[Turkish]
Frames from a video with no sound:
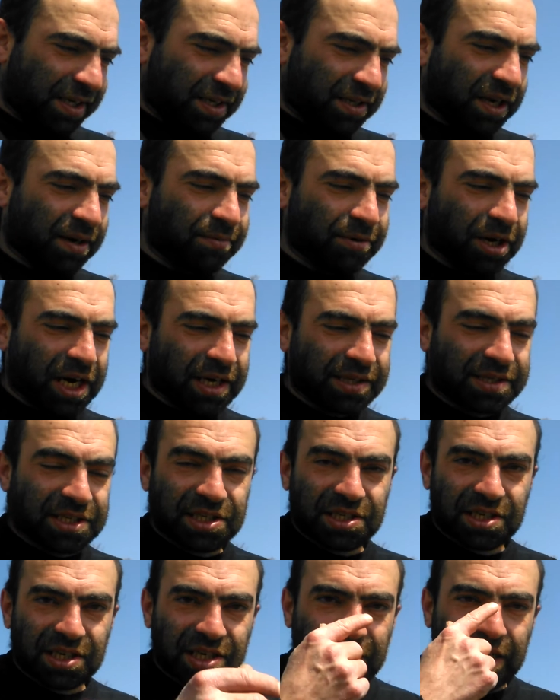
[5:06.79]
Tabi
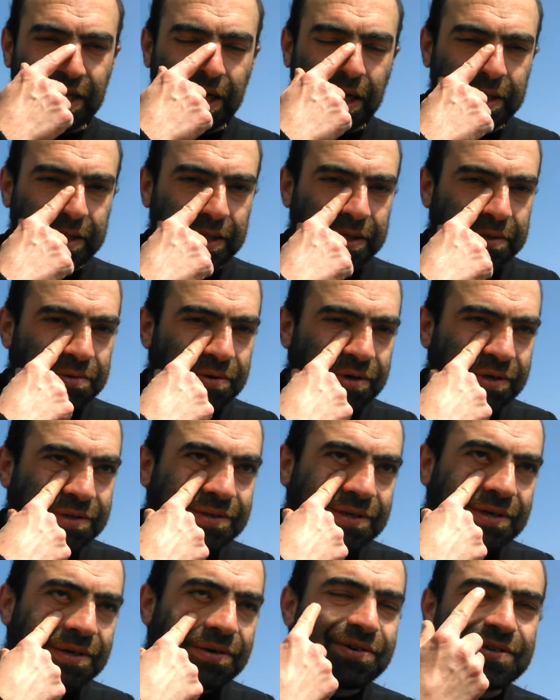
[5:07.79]
atışırken hani
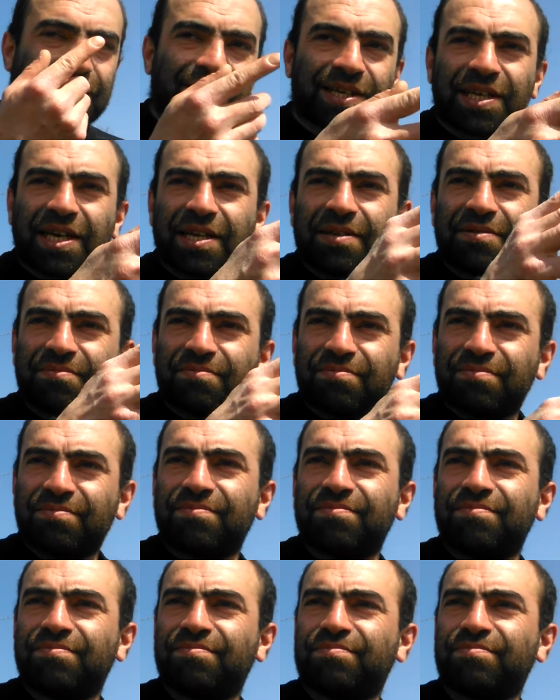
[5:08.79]
doktor odadan
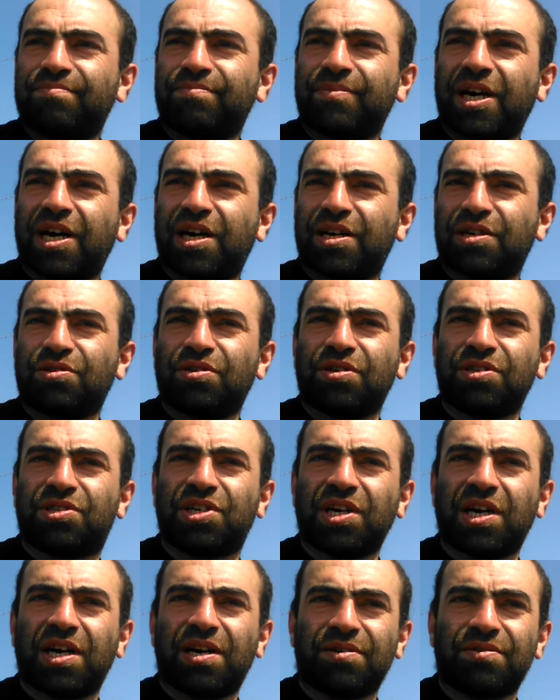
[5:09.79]
bağırıyor
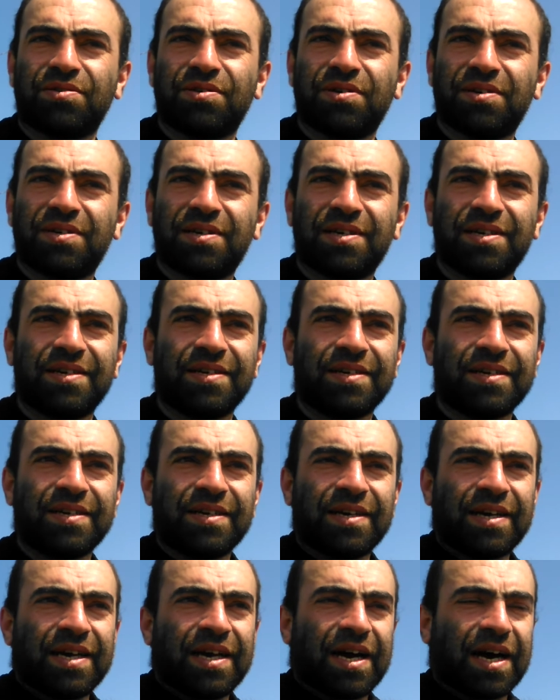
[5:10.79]
çağırıyor.
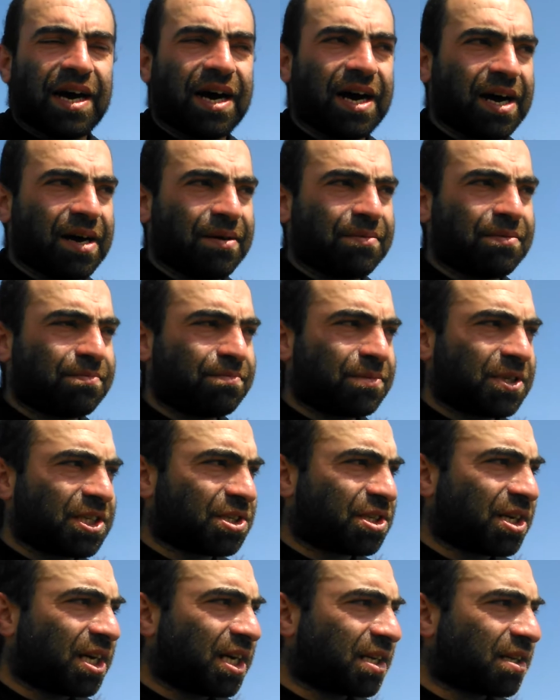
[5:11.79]
Abim
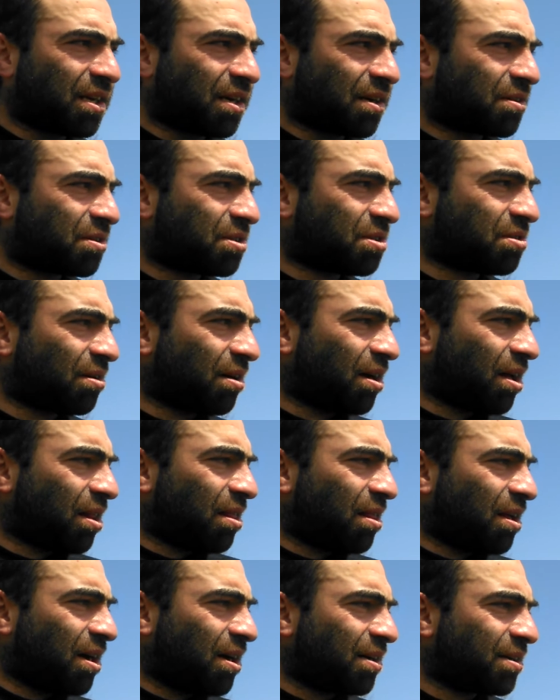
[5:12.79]
dışarıdan işte
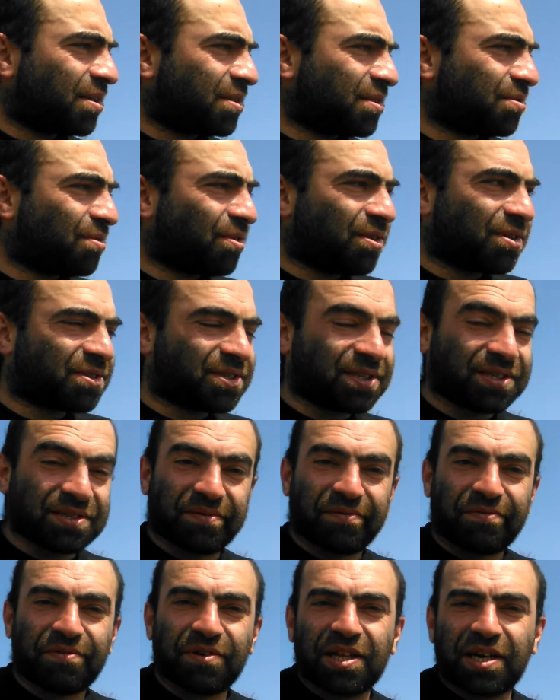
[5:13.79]
Allah'ınız yok
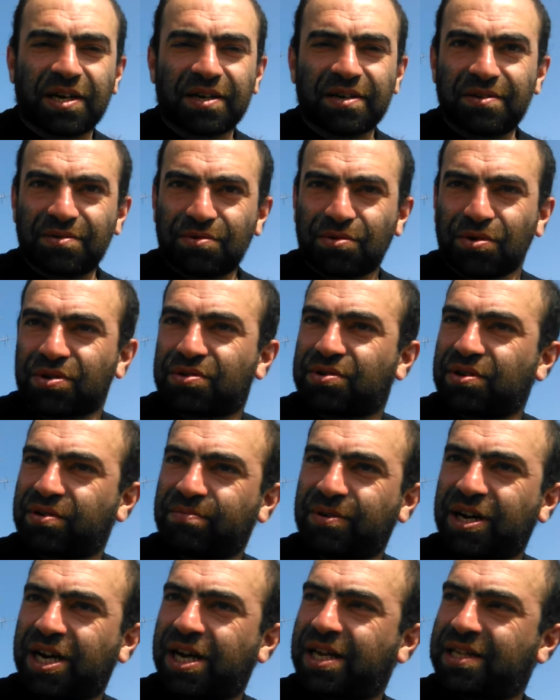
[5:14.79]
sizin falan
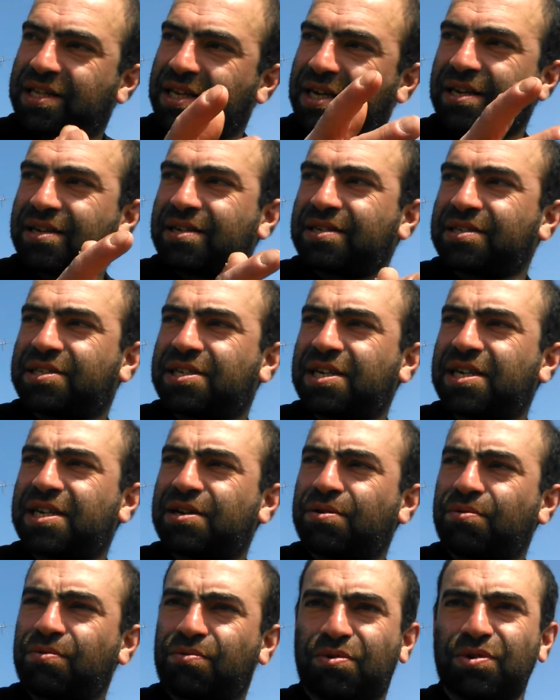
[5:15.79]
doktor bayağı da
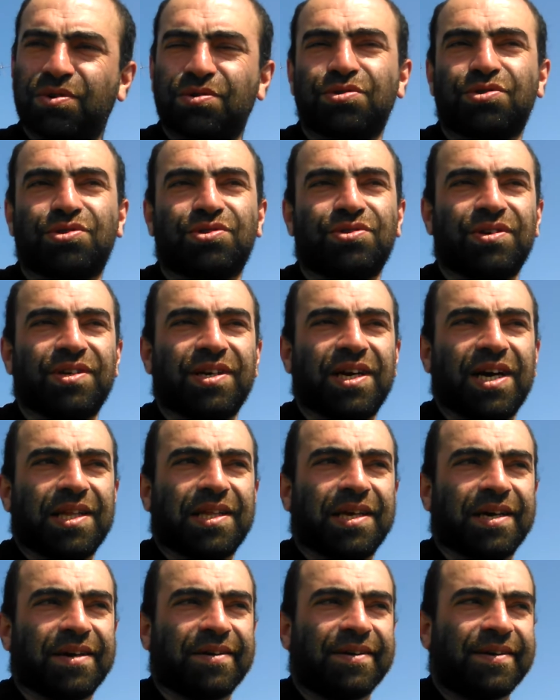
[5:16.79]
şey konuşuyor
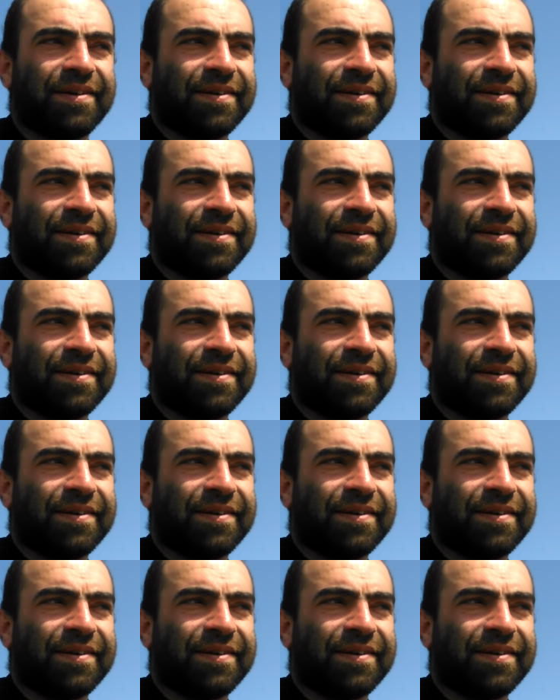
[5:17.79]
yani.